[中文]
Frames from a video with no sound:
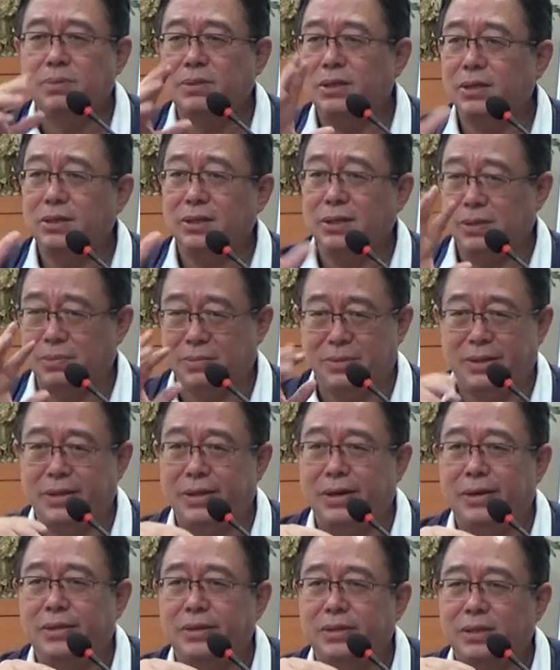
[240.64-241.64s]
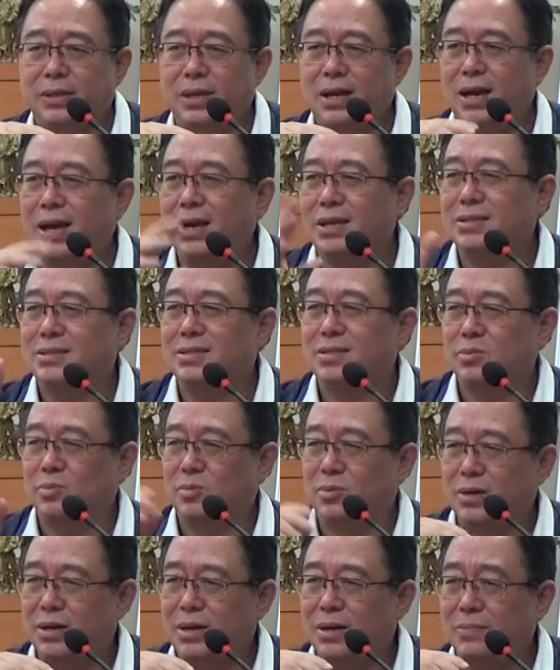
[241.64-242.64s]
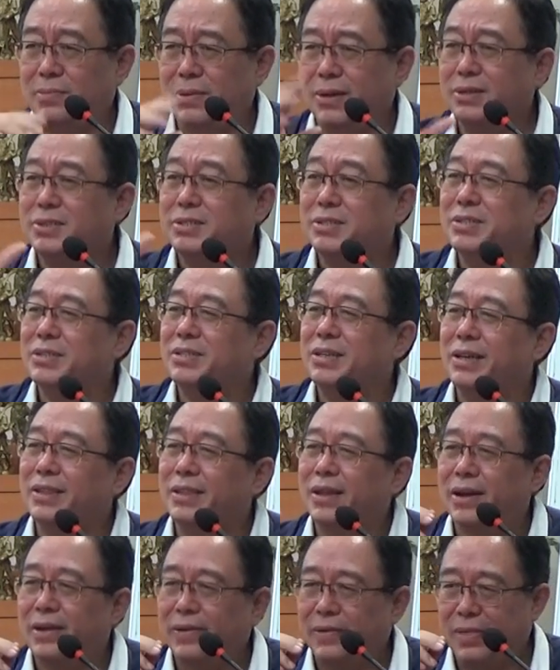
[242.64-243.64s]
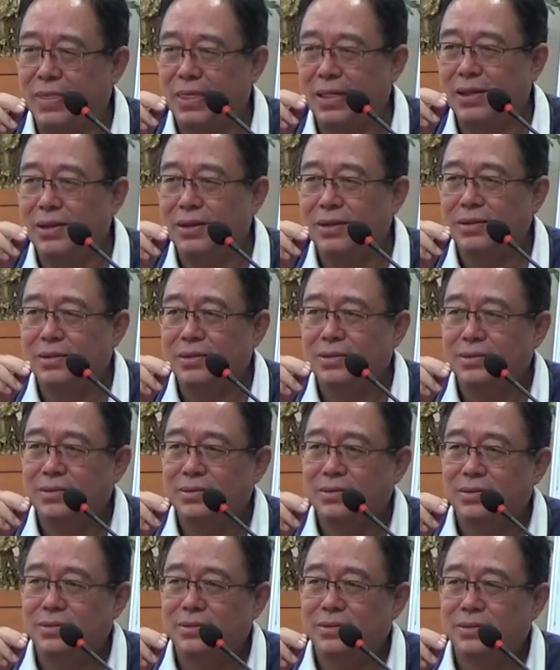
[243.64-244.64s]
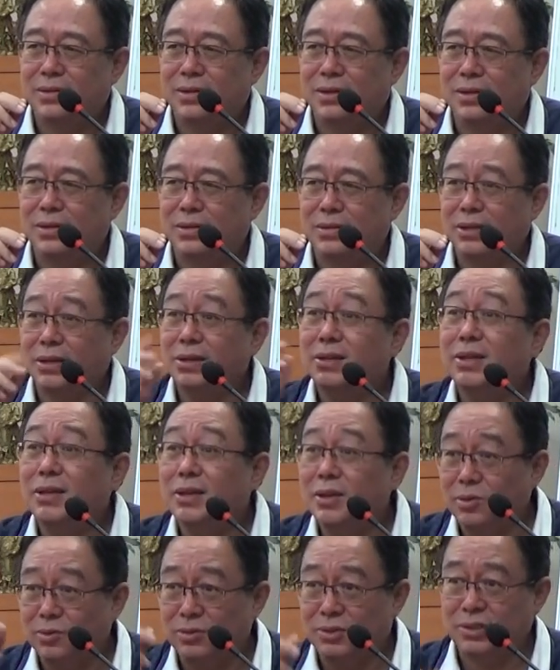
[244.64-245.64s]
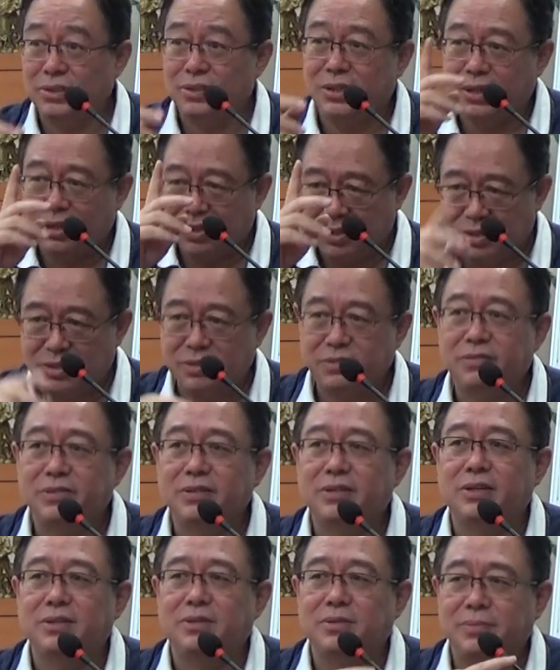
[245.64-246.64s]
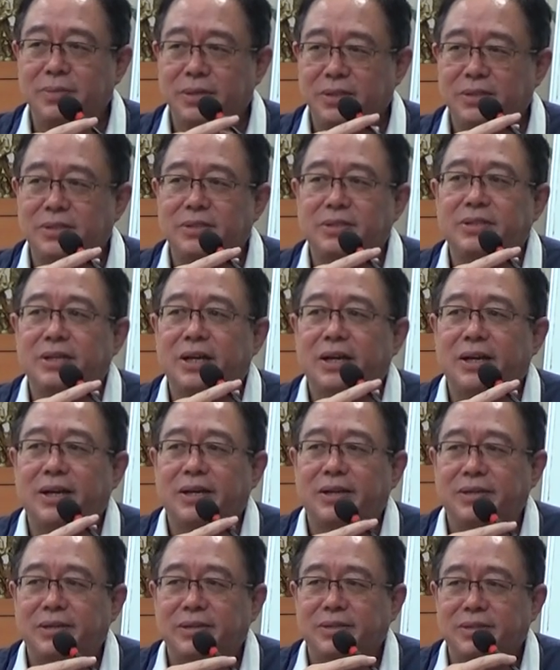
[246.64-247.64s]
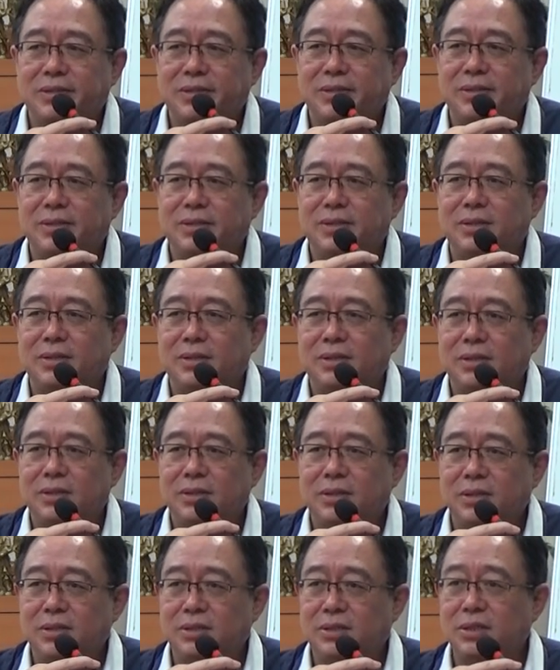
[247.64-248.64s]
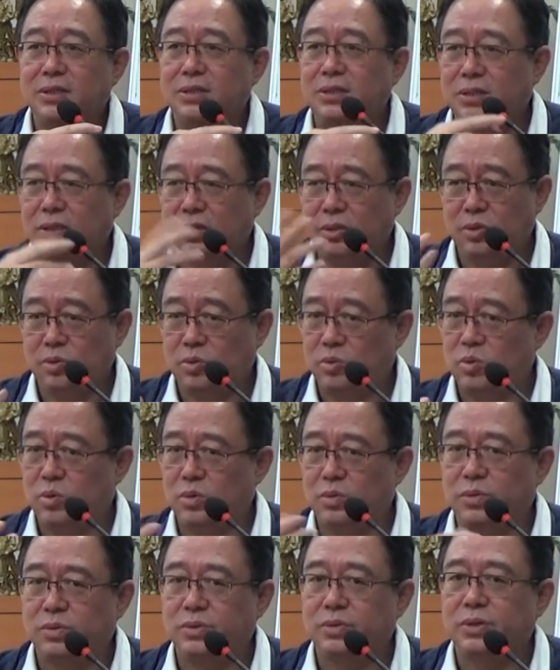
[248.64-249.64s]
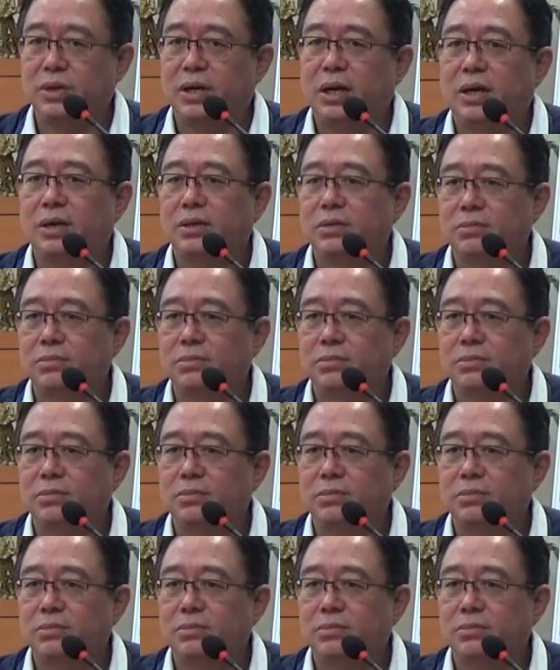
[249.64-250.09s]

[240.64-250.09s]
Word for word: 像你们呢，太自我了，没时间呢。啊，等你有时间了，师傅可就没时间了。你这一生就错过去了。